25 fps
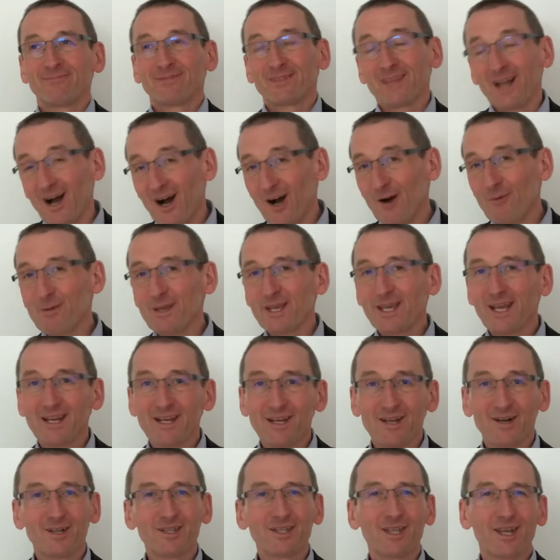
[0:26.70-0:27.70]
Da habe ich
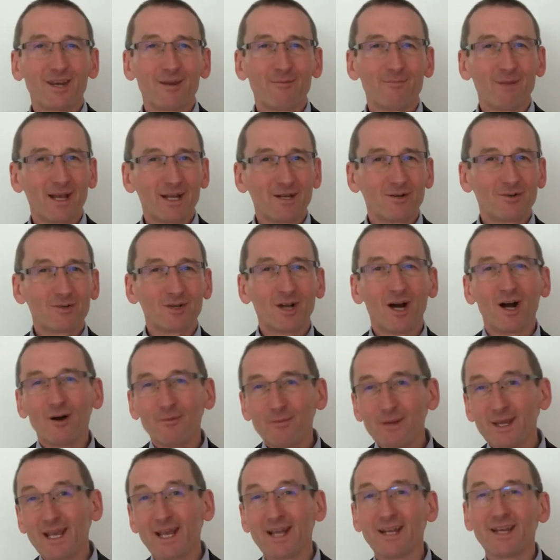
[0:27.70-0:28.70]
eine andere Meinung, da
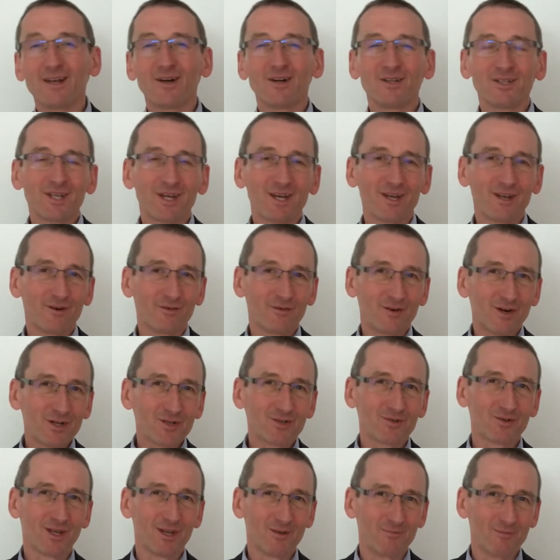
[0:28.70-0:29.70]
habe ich eine andere
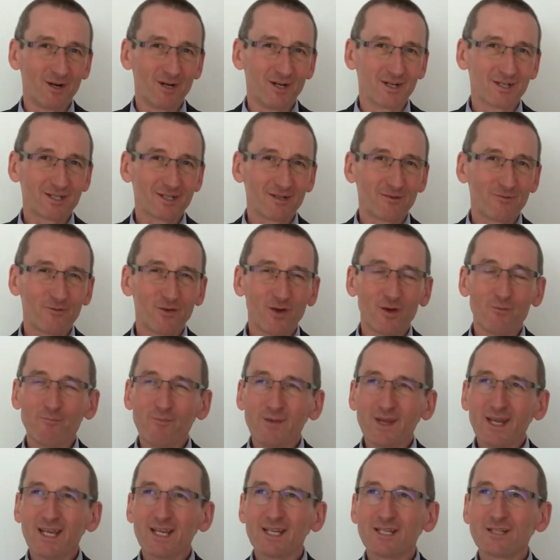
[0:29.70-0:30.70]
Erfahrung gemacht. Für
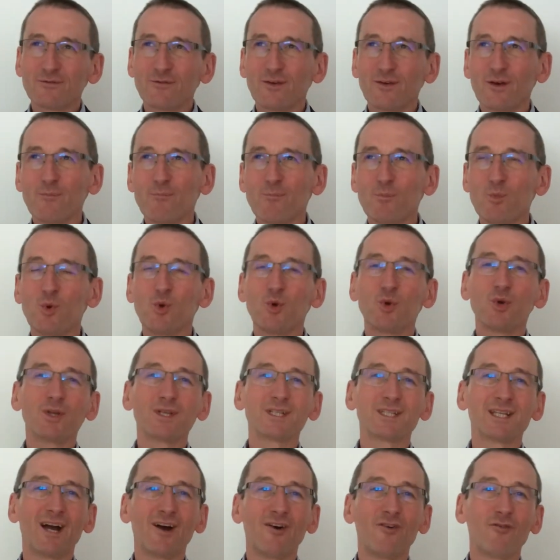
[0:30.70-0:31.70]
mich ist
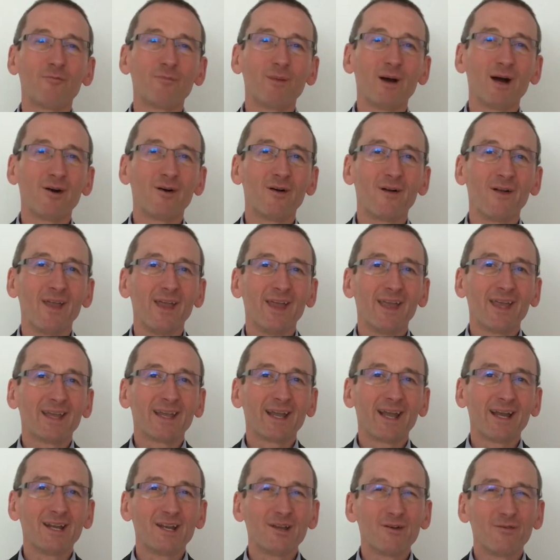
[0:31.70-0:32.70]
Vermögensaufbau
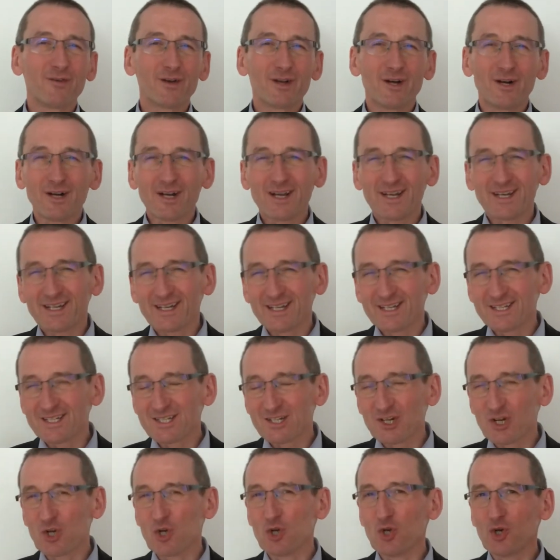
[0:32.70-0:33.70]
keine Frage
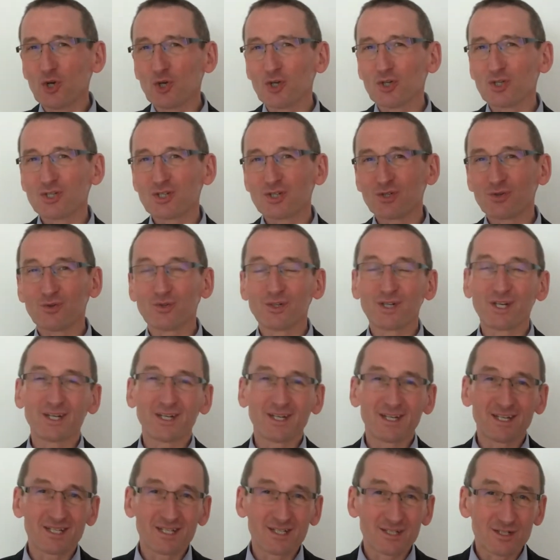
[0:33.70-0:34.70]
des Glücks oder
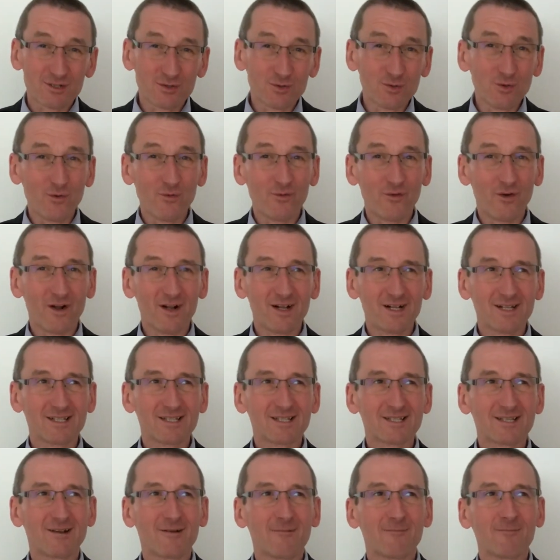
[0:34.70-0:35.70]
des
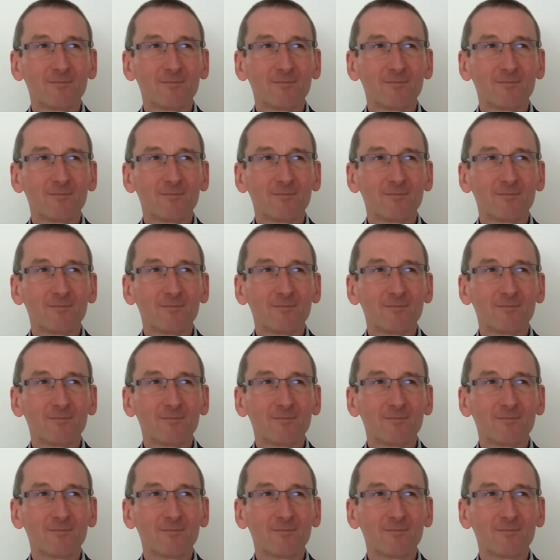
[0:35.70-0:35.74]
Zufalls.